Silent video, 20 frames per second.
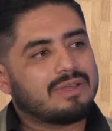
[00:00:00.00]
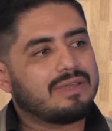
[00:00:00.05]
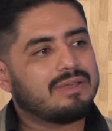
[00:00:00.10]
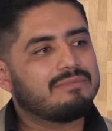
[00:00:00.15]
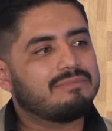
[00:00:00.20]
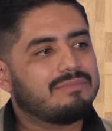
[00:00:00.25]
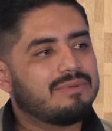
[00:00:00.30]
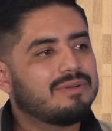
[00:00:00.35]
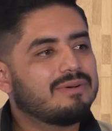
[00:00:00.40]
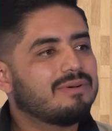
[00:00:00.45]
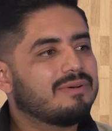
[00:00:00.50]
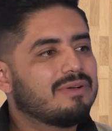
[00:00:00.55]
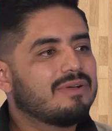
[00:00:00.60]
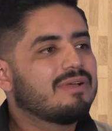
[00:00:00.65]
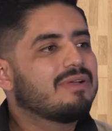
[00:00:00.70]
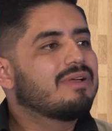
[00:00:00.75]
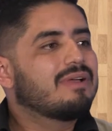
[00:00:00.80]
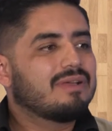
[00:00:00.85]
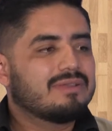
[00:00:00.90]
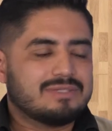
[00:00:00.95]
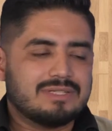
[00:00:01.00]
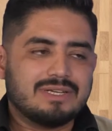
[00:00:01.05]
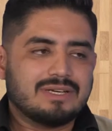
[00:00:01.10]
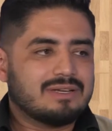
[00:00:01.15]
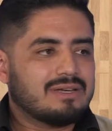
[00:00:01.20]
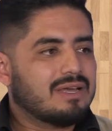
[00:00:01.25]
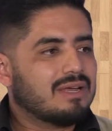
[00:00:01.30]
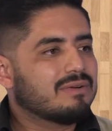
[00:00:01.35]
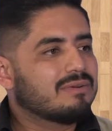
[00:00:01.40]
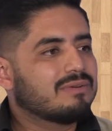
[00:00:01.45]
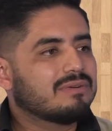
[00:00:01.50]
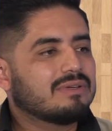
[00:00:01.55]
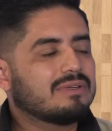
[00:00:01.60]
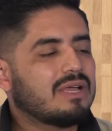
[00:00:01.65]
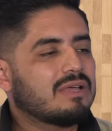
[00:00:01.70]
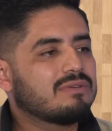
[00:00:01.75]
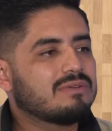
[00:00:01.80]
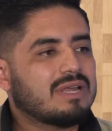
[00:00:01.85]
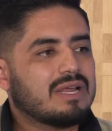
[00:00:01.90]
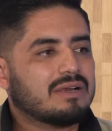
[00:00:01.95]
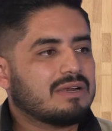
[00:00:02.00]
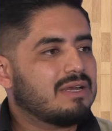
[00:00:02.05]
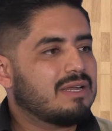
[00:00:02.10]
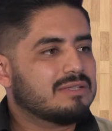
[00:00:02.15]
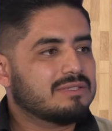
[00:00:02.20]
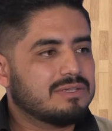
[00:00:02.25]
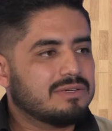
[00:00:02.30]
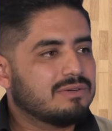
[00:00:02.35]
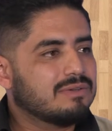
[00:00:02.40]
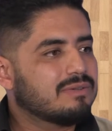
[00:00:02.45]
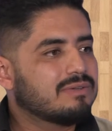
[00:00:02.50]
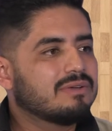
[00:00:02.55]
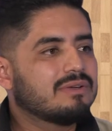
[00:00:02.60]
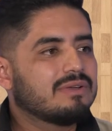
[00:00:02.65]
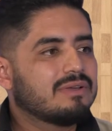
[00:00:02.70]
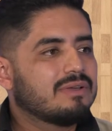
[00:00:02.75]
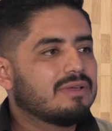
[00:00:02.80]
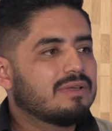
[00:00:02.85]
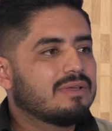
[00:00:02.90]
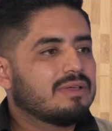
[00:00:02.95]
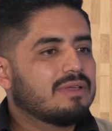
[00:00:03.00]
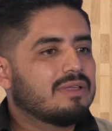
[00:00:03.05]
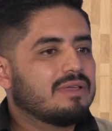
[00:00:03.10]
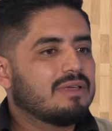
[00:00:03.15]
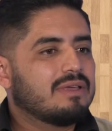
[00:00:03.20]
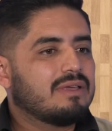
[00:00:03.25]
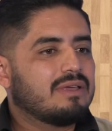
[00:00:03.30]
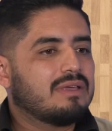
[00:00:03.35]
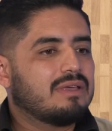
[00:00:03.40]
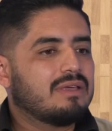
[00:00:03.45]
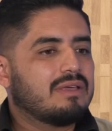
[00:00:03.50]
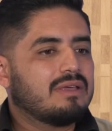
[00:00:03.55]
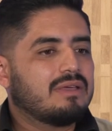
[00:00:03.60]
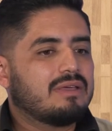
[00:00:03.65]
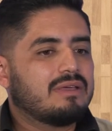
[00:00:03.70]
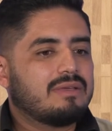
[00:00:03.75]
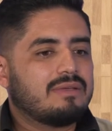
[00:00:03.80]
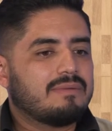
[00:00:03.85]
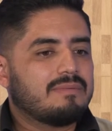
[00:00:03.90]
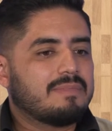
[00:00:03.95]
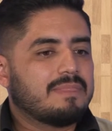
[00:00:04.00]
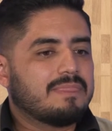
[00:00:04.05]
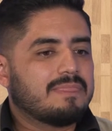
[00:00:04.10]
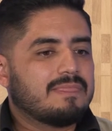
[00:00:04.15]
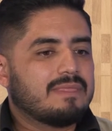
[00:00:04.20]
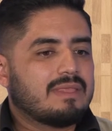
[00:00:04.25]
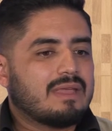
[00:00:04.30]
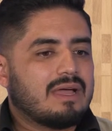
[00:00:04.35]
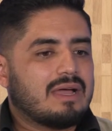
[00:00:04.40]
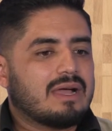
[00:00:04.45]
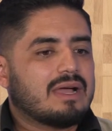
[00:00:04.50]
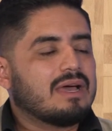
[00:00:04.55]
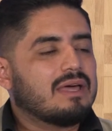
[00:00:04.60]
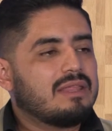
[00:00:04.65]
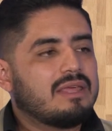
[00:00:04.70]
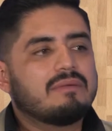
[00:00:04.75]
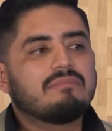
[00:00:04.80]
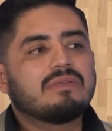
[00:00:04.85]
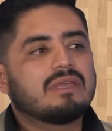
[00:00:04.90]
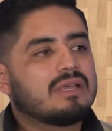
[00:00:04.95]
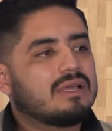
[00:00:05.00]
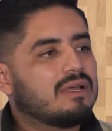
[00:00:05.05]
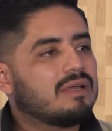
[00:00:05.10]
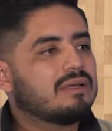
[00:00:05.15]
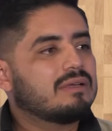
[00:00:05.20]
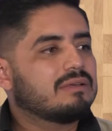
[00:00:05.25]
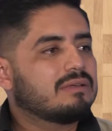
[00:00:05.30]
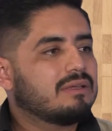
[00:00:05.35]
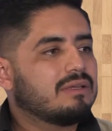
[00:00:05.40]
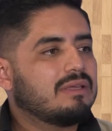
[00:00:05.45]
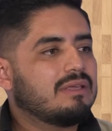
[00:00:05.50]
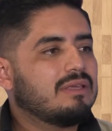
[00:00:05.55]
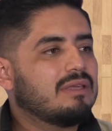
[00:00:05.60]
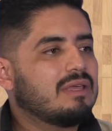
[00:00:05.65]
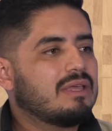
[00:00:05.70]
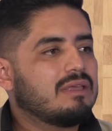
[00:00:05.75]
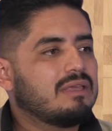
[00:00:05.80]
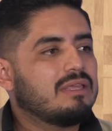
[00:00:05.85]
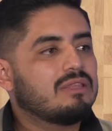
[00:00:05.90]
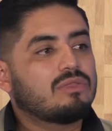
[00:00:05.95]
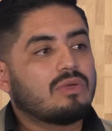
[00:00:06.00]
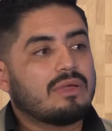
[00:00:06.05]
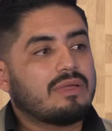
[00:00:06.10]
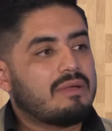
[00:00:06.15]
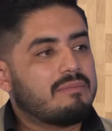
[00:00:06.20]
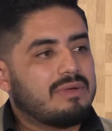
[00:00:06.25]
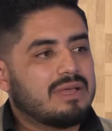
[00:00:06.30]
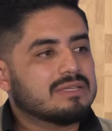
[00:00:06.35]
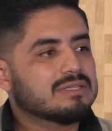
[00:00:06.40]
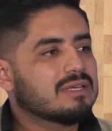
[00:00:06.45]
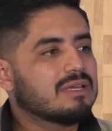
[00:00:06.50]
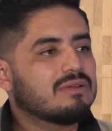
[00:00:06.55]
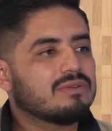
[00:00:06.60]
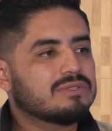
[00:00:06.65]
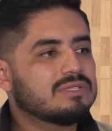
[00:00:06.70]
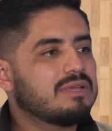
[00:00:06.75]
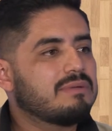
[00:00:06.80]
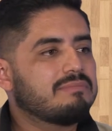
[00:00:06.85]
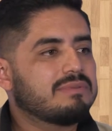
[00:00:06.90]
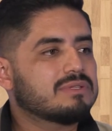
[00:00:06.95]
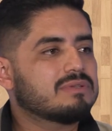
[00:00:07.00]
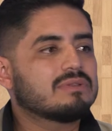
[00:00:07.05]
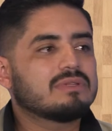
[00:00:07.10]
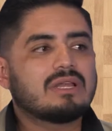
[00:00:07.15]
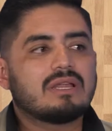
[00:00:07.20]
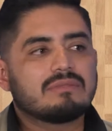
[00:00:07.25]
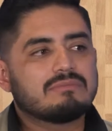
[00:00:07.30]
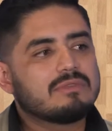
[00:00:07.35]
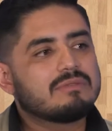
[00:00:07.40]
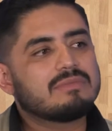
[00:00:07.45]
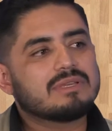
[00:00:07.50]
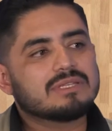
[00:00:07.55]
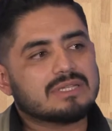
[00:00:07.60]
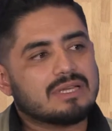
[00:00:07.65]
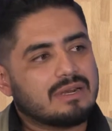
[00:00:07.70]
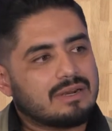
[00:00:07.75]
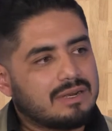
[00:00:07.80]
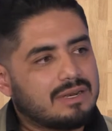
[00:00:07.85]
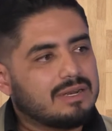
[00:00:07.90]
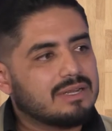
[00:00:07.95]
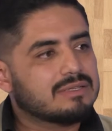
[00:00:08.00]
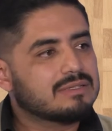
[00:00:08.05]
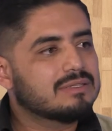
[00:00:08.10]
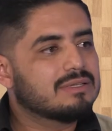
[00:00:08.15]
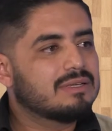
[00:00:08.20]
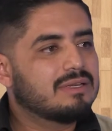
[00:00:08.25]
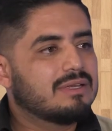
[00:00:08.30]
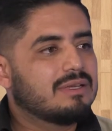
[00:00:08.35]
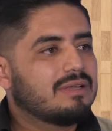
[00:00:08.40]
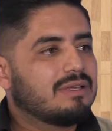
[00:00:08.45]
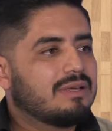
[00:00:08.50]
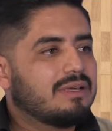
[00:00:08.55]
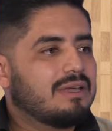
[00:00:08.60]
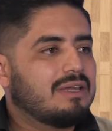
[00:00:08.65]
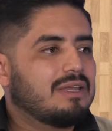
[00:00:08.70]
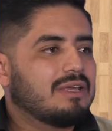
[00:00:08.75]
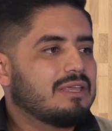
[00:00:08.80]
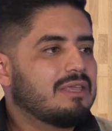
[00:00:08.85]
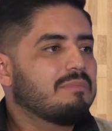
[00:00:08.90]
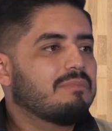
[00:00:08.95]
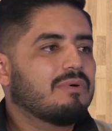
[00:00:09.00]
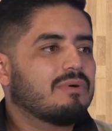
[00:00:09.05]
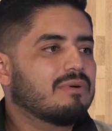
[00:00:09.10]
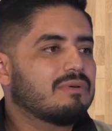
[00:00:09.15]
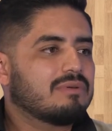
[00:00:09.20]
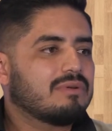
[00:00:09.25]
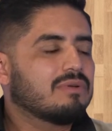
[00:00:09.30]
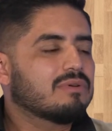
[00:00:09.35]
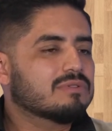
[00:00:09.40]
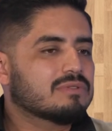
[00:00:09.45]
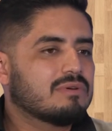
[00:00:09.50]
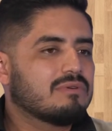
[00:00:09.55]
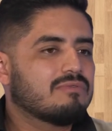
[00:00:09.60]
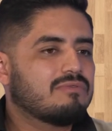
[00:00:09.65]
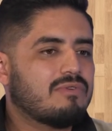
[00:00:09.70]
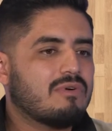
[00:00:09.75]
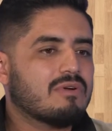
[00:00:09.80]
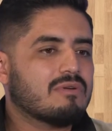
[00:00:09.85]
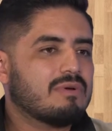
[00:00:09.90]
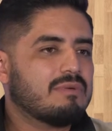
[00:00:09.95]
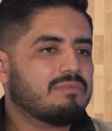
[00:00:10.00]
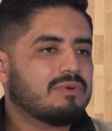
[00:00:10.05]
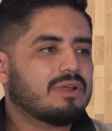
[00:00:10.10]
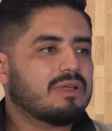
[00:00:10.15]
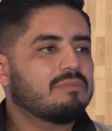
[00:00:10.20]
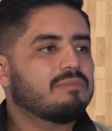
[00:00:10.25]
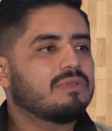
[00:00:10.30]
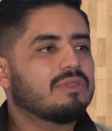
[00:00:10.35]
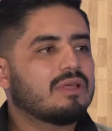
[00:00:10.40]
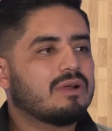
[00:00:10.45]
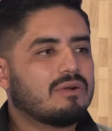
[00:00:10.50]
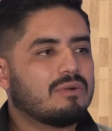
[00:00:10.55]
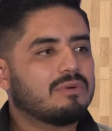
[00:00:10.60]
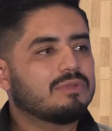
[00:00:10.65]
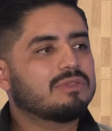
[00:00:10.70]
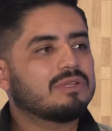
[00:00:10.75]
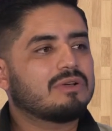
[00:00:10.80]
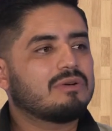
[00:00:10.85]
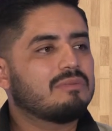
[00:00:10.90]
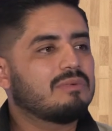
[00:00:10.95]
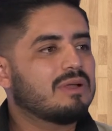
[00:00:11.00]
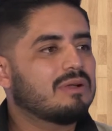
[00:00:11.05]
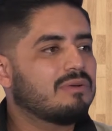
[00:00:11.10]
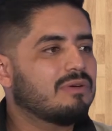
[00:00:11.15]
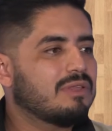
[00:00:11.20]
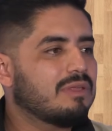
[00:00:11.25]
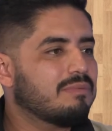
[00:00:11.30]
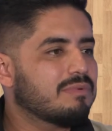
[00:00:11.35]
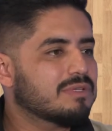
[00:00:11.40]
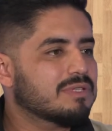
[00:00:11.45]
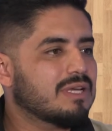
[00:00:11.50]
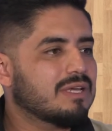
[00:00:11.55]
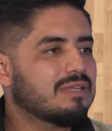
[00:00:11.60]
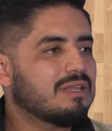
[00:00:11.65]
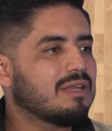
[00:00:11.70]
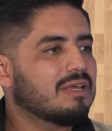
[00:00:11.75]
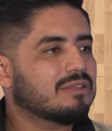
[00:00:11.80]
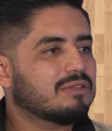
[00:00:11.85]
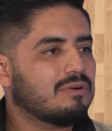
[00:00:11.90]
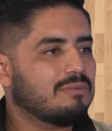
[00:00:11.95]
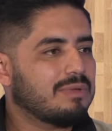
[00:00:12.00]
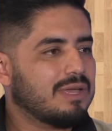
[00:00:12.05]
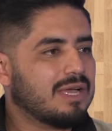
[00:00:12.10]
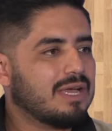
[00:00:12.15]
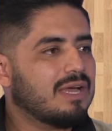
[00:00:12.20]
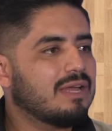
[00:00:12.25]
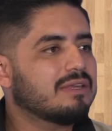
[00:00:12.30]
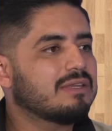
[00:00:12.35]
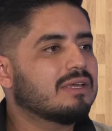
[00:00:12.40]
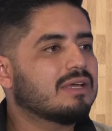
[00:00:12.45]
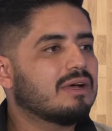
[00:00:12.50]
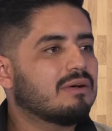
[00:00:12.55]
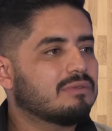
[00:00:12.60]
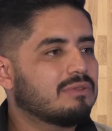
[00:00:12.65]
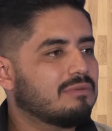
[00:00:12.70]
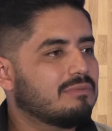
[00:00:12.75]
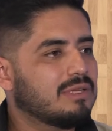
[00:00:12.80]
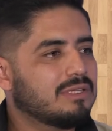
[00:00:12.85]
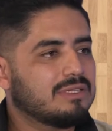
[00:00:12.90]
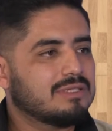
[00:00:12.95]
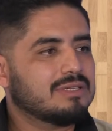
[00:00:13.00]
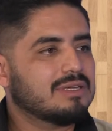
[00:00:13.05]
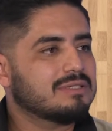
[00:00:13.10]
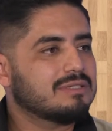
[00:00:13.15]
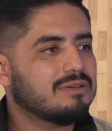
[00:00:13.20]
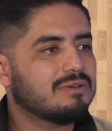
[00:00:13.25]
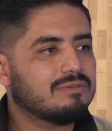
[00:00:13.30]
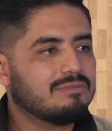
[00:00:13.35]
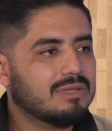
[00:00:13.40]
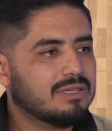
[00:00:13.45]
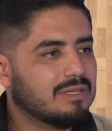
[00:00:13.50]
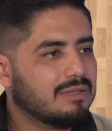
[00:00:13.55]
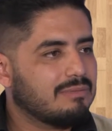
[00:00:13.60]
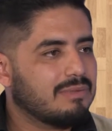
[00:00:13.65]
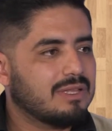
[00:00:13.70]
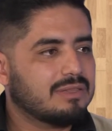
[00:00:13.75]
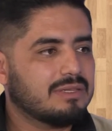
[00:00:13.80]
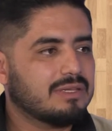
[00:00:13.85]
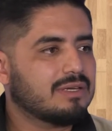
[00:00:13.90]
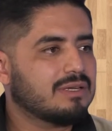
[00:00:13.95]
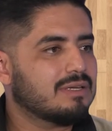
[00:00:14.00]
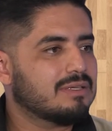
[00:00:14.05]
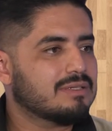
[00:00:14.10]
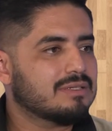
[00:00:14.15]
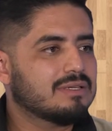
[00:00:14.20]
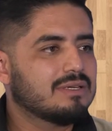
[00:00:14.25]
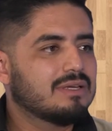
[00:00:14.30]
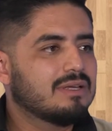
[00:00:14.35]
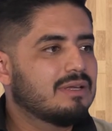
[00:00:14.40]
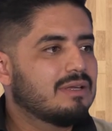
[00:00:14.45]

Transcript: ejemplo, Ayuda mucho. Sí, claro, hay una relación eh, académica y, y, todavía más que no siempre son de las mismas carreras. El equipo los conforma, por ejemplo, el de robótico humanoide, pues hay de electromecánica, automatización, matemáticas,